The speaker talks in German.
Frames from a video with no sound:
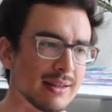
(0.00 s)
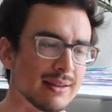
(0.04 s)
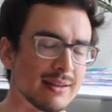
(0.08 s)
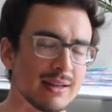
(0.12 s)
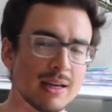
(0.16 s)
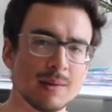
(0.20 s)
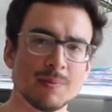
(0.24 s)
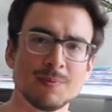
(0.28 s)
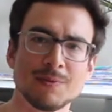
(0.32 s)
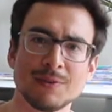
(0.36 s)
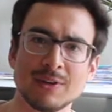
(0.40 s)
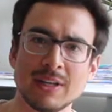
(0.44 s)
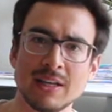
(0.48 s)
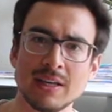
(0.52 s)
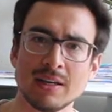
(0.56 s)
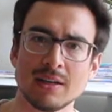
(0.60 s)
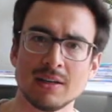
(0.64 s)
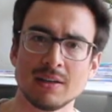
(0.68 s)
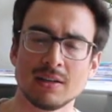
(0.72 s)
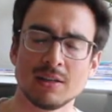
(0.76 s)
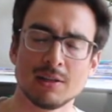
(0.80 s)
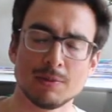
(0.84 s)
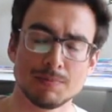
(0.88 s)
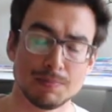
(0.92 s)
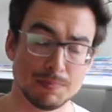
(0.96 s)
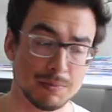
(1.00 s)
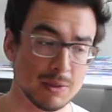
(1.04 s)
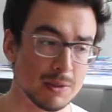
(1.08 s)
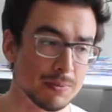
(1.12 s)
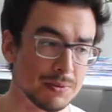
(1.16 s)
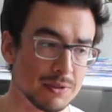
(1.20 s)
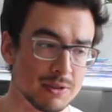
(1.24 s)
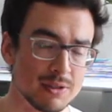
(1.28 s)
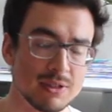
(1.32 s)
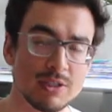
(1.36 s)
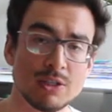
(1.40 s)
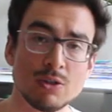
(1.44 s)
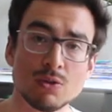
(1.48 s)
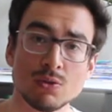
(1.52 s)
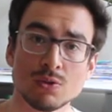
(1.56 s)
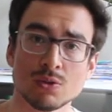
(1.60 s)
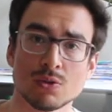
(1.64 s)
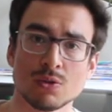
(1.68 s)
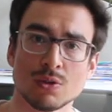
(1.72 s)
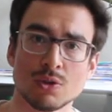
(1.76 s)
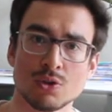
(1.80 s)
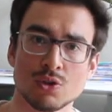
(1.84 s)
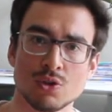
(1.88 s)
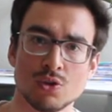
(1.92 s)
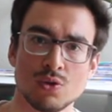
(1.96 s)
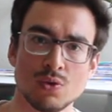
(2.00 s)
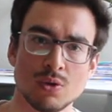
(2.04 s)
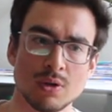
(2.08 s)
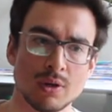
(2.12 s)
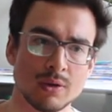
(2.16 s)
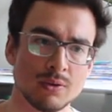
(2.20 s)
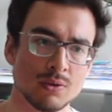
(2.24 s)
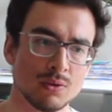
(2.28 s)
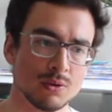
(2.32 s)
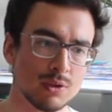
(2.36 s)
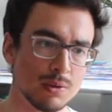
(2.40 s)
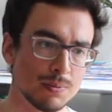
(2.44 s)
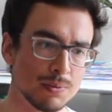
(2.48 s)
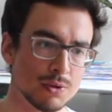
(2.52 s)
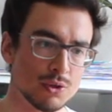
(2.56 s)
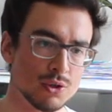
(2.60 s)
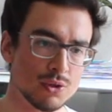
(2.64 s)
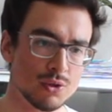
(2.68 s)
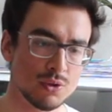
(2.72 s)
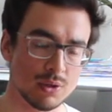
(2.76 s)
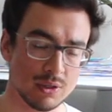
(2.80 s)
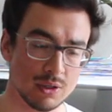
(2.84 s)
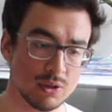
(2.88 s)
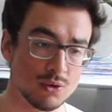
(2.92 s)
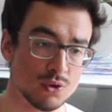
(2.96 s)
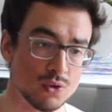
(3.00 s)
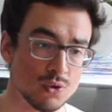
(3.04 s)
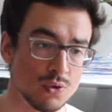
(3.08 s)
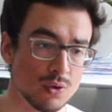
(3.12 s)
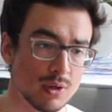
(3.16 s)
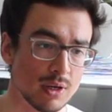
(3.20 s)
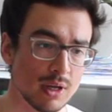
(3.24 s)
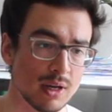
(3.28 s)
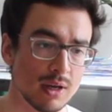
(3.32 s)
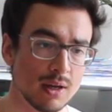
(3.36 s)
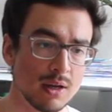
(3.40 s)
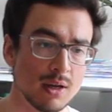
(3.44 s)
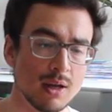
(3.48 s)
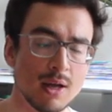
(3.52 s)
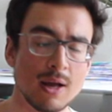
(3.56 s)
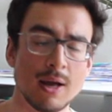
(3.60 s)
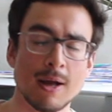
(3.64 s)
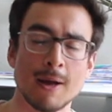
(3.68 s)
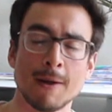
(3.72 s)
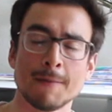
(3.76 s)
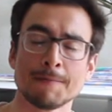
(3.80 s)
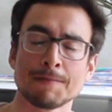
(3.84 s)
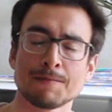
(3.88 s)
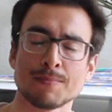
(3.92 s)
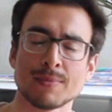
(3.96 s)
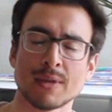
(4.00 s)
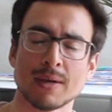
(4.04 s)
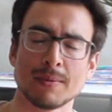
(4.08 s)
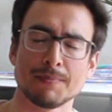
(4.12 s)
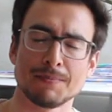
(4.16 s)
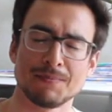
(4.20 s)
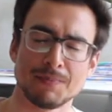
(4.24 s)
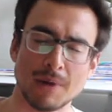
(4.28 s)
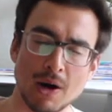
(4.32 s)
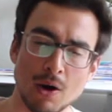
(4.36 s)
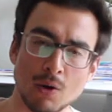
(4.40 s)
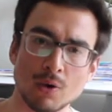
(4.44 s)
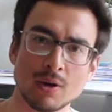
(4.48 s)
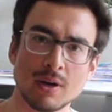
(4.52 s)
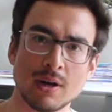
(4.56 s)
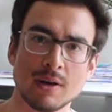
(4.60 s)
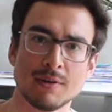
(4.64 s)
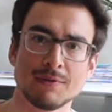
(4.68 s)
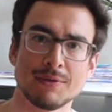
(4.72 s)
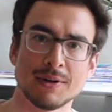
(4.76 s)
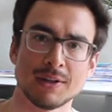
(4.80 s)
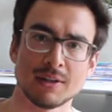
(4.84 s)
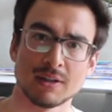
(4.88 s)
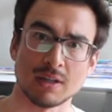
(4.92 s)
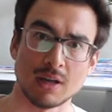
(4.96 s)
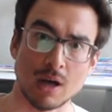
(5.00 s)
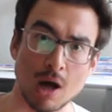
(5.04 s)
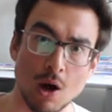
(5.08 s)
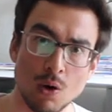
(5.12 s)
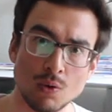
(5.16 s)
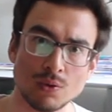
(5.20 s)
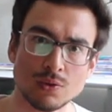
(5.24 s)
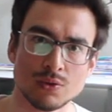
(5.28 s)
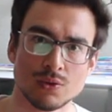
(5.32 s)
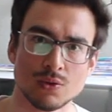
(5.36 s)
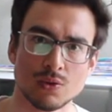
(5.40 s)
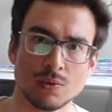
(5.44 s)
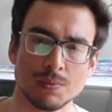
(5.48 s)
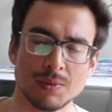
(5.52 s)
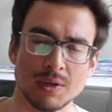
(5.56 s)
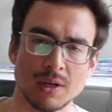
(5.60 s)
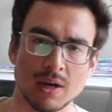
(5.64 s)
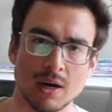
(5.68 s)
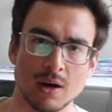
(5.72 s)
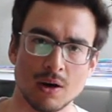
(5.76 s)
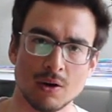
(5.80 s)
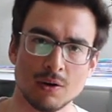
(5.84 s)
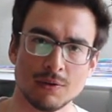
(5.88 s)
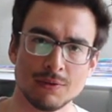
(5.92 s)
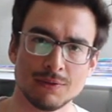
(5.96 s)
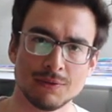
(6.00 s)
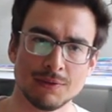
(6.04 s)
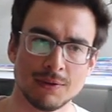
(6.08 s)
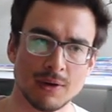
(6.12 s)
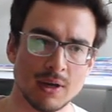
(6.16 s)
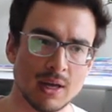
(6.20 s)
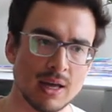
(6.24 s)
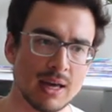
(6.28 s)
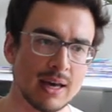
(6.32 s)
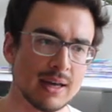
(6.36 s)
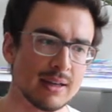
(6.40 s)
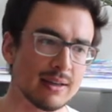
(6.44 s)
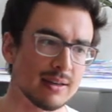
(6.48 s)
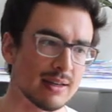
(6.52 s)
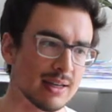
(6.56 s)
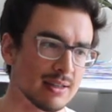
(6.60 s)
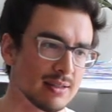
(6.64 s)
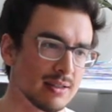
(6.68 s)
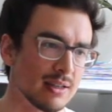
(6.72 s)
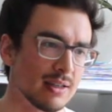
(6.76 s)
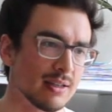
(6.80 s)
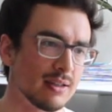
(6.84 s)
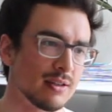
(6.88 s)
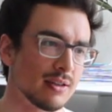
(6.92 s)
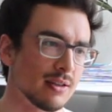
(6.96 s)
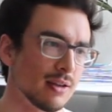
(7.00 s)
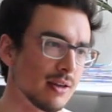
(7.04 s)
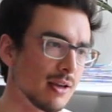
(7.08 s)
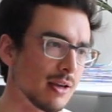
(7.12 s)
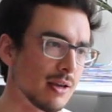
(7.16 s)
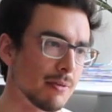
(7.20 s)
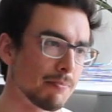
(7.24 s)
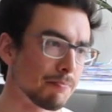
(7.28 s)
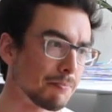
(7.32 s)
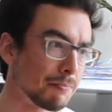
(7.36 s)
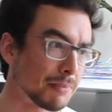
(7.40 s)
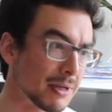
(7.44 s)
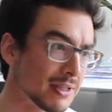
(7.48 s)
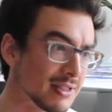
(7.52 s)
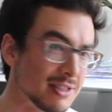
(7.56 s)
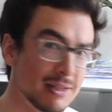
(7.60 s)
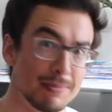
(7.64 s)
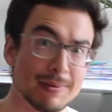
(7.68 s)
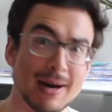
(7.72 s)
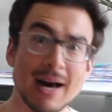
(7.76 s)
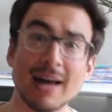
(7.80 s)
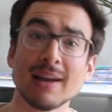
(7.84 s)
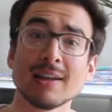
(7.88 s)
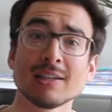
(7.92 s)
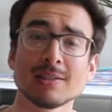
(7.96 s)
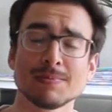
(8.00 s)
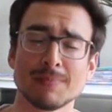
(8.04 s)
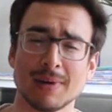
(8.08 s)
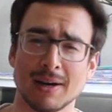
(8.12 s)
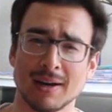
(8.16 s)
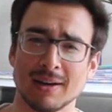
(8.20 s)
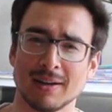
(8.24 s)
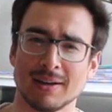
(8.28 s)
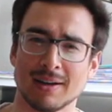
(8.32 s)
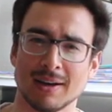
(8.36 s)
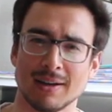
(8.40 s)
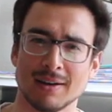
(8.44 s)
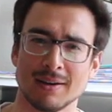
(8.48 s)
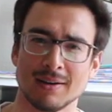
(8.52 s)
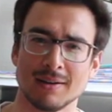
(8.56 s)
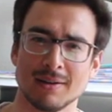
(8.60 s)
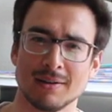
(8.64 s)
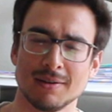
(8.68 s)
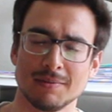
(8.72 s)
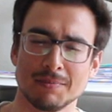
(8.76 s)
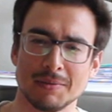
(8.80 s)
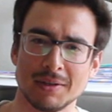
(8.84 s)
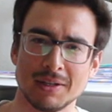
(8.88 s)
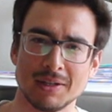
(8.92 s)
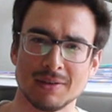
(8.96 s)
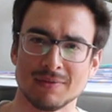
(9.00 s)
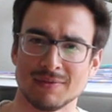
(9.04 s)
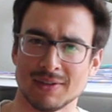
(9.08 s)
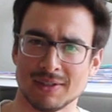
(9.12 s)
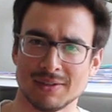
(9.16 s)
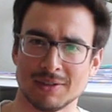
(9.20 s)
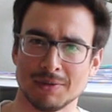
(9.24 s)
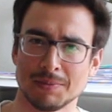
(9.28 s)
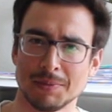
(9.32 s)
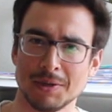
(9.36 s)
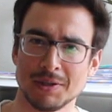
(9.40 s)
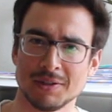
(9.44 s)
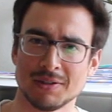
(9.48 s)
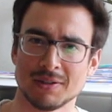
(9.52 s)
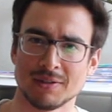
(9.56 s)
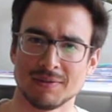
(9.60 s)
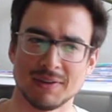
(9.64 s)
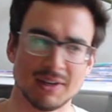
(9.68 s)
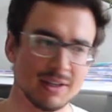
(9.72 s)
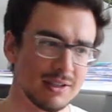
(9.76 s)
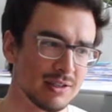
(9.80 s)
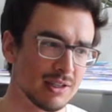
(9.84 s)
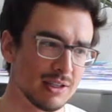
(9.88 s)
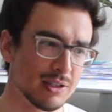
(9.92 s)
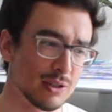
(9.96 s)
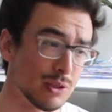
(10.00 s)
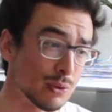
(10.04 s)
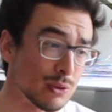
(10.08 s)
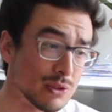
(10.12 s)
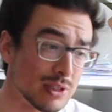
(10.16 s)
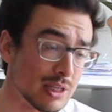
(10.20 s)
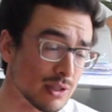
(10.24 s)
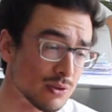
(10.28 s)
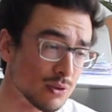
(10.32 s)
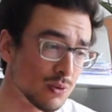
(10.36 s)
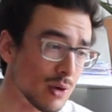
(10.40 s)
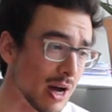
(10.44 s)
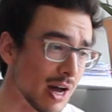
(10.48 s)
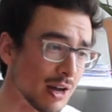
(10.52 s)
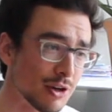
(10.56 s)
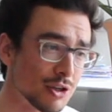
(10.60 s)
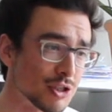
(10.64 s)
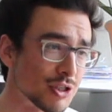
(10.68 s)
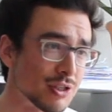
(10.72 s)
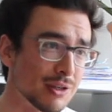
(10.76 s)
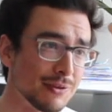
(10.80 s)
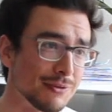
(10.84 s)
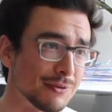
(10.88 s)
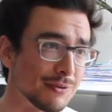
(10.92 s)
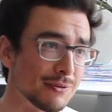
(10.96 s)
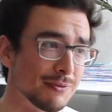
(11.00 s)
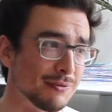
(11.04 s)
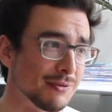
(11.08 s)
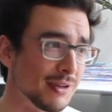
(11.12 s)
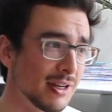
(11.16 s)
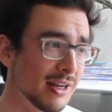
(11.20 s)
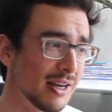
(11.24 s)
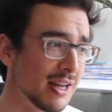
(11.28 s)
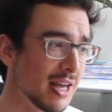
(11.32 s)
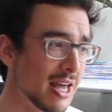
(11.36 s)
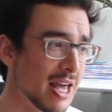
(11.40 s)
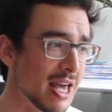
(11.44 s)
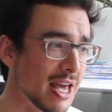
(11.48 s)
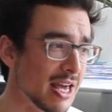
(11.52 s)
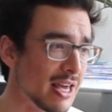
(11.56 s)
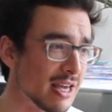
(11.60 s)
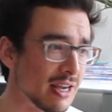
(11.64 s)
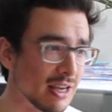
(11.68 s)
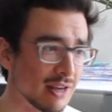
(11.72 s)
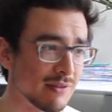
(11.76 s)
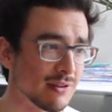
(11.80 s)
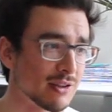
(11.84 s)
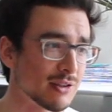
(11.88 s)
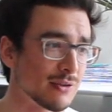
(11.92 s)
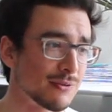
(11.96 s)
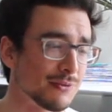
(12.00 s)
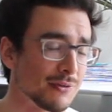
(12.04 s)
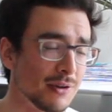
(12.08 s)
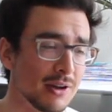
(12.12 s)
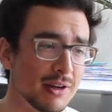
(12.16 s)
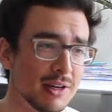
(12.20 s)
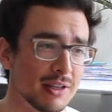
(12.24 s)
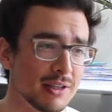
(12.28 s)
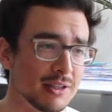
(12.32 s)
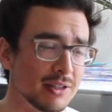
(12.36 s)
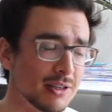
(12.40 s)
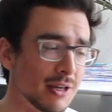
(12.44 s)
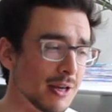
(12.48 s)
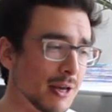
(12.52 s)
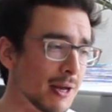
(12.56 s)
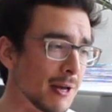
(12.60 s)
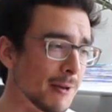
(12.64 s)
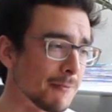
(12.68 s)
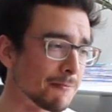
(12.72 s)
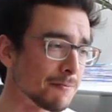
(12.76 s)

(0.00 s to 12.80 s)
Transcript: dann pflege ich die Beziehung zu den Schülern und die, Be die Schüler bauen ein Vertrauen zu mir auf, dass ich im Prinzip alles machen kann mit ihnen, was ich möchte. Wenn ich sie dazu anstiften will, irgendwas völlig